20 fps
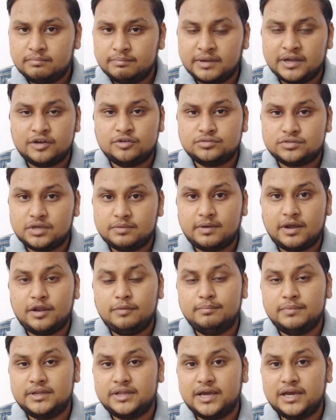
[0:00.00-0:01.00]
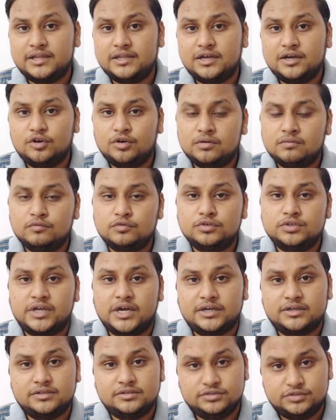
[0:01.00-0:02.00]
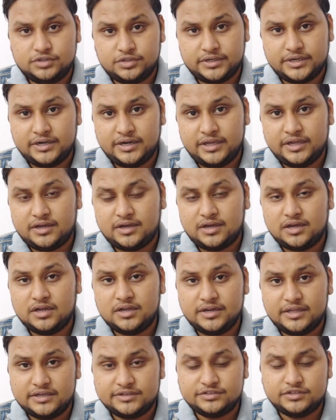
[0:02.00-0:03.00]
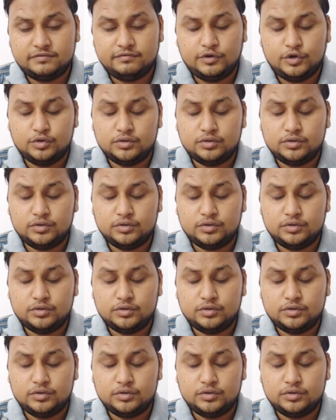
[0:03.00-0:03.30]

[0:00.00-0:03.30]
मैंने उसके बारे में बताया था और वो डॉक्टर जोकिम नेक का रिएक्शन